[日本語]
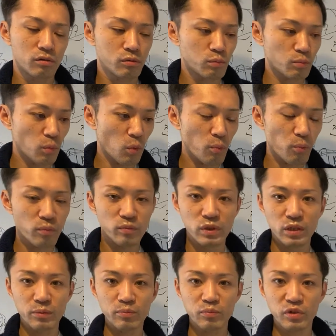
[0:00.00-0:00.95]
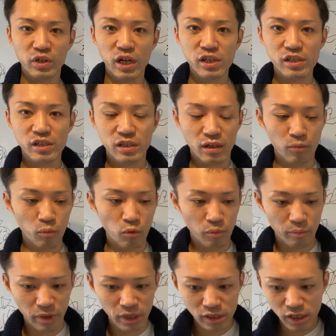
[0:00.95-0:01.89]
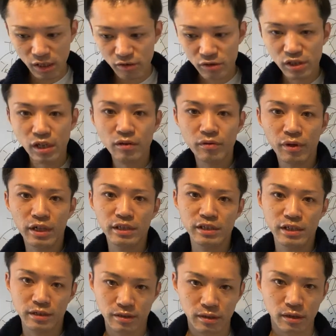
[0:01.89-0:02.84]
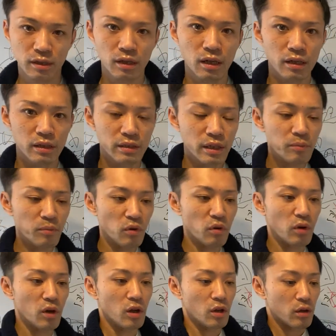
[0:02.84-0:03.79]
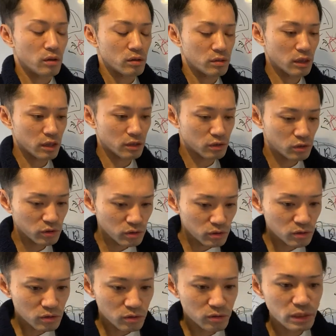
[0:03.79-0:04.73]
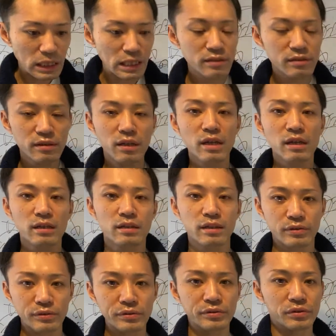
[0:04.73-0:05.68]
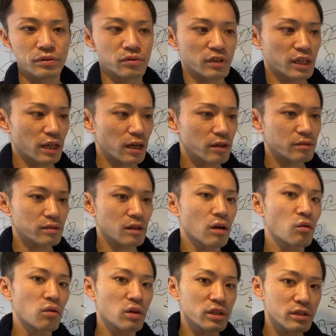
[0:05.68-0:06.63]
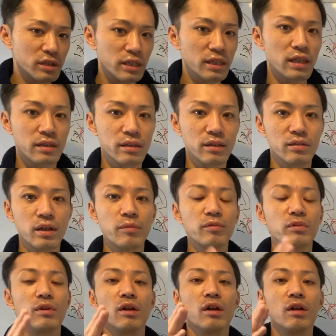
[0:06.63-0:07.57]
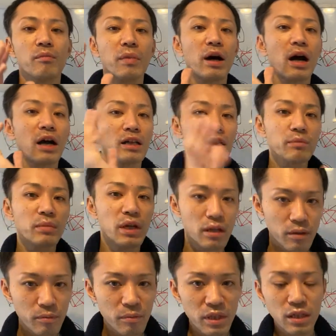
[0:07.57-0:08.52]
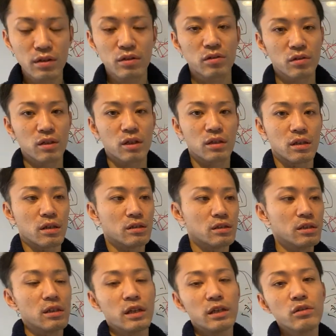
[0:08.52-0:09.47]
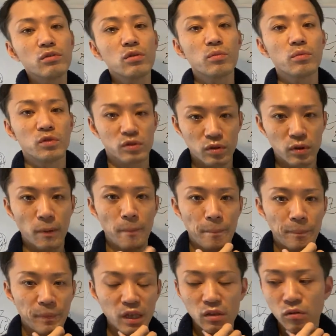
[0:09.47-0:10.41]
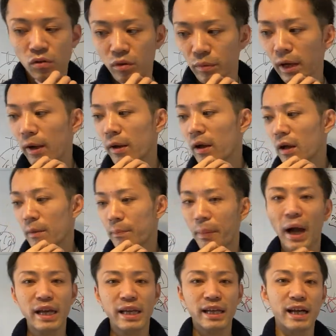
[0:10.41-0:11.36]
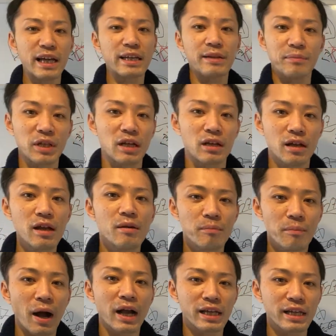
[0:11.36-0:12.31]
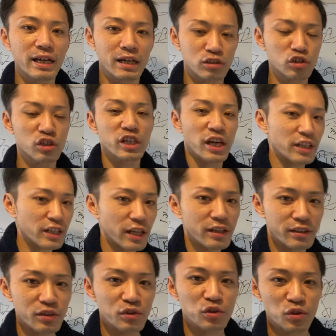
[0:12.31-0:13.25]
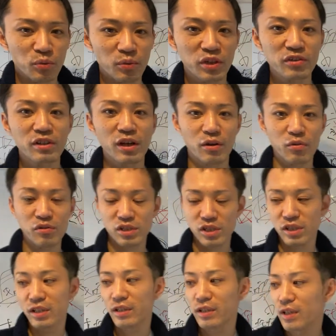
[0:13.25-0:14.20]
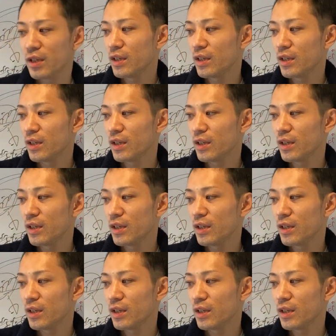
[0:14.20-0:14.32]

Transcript: もう昔からもうめちゃくちゃあるわけじゃないですか。でも、なんかずっと根付かれてるそのキャラクターこれ好きだって多分まあアニメ見てる人だったら絶対いると思うんですよ。例えばバギーがいいみたいなねバギーが好きやねんっていう人もいるだろうし